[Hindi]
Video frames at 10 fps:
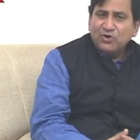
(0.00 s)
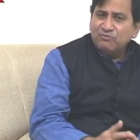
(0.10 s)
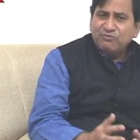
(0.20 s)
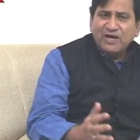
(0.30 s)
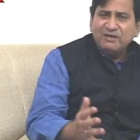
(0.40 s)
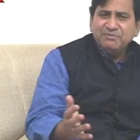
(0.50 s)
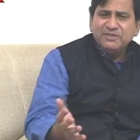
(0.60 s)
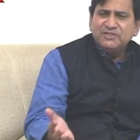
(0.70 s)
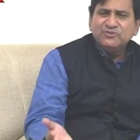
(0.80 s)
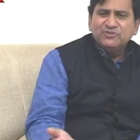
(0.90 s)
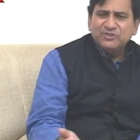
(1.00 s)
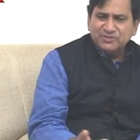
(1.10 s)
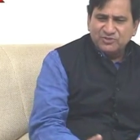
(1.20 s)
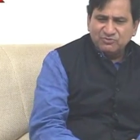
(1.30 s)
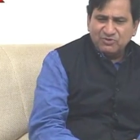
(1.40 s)
और वहां भी
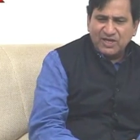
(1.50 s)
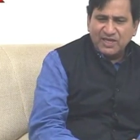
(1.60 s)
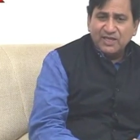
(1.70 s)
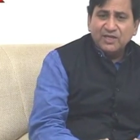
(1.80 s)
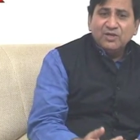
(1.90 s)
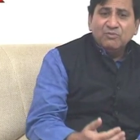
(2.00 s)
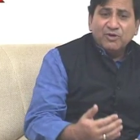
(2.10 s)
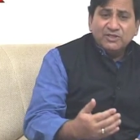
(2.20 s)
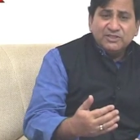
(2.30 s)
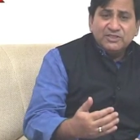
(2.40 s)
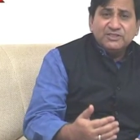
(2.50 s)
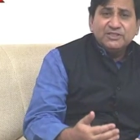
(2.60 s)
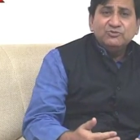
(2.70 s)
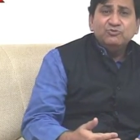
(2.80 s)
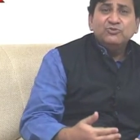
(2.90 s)
डिटोरिएशन हुआ है
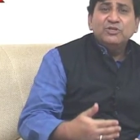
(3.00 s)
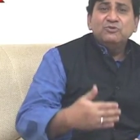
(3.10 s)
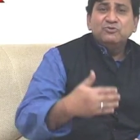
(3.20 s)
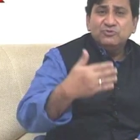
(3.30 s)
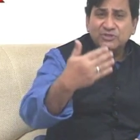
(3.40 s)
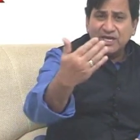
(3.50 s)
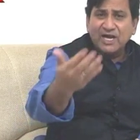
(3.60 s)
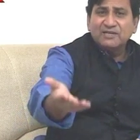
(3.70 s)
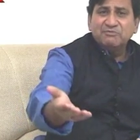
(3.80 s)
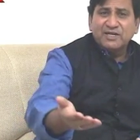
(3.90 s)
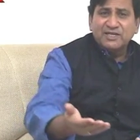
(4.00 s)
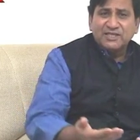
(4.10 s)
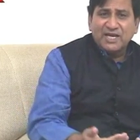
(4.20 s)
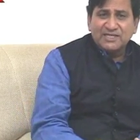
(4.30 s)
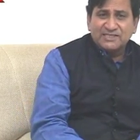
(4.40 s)
पॉलिटिशियन चूंकि लोगों की आंख में
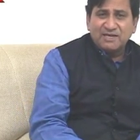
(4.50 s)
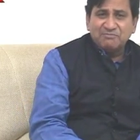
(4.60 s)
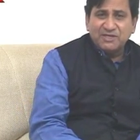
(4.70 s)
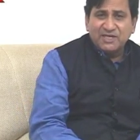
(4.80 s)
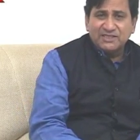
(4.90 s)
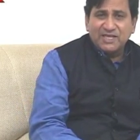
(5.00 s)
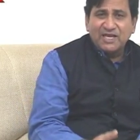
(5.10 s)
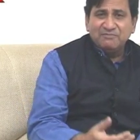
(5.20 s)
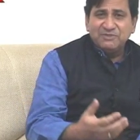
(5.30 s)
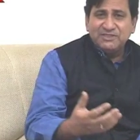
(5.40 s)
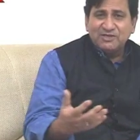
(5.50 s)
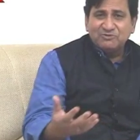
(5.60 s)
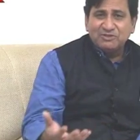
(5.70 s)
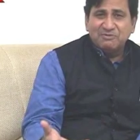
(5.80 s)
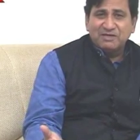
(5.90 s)
रहता है सामने रहता है मीडिया
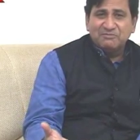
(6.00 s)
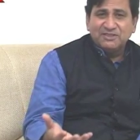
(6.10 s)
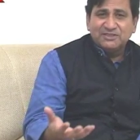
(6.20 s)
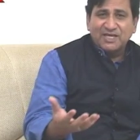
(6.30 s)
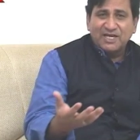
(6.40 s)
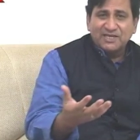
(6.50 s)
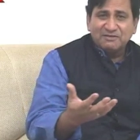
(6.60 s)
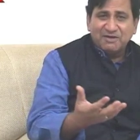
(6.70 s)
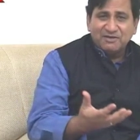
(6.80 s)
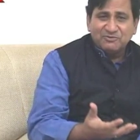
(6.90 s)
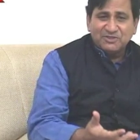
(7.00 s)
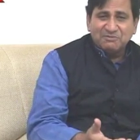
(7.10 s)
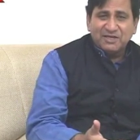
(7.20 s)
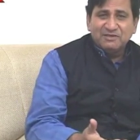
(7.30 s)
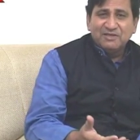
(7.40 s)
उनके बारे में लिखता है अखबार
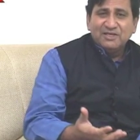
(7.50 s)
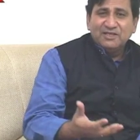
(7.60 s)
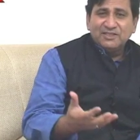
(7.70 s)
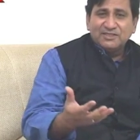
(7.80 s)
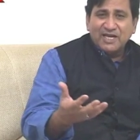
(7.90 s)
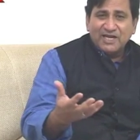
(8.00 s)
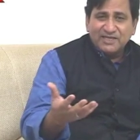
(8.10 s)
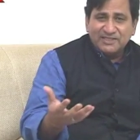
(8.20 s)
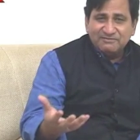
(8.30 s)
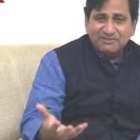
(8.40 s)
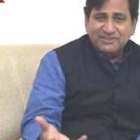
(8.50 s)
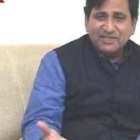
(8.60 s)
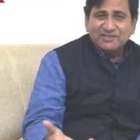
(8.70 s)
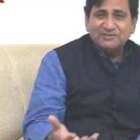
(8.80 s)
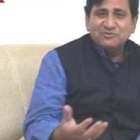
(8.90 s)
उनके बारे में लिखता है टीवी
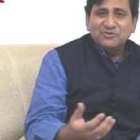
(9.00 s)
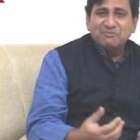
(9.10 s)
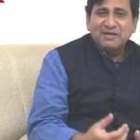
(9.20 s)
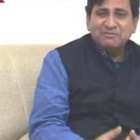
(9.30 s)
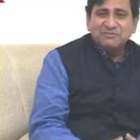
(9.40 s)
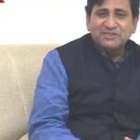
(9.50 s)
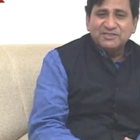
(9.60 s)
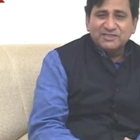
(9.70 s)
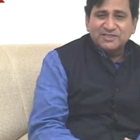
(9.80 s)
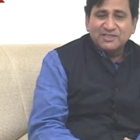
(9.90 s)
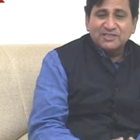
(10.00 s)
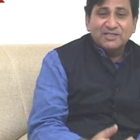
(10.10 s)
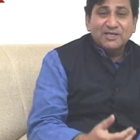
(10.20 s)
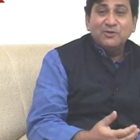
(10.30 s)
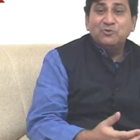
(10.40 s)
चैनल उनके बारे में डिस्कशन
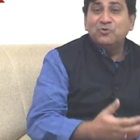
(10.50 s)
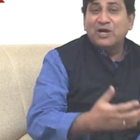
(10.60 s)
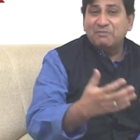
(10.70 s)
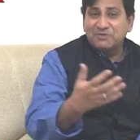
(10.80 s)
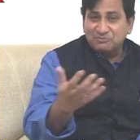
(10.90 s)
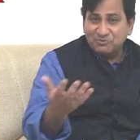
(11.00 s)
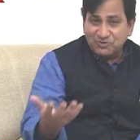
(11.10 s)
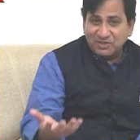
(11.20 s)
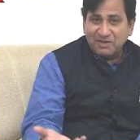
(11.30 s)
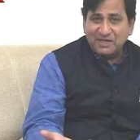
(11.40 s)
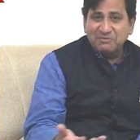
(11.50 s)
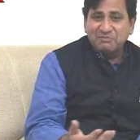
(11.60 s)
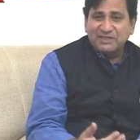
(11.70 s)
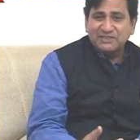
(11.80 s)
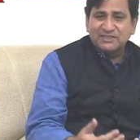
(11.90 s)
करते हैं लोग आपस में उनके बारे
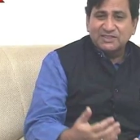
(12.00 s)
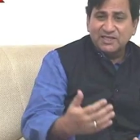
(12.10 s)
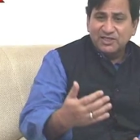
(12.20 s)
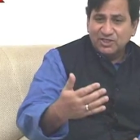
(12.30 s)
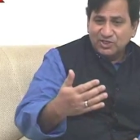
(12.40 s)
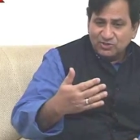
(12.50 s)
में बात करते हैं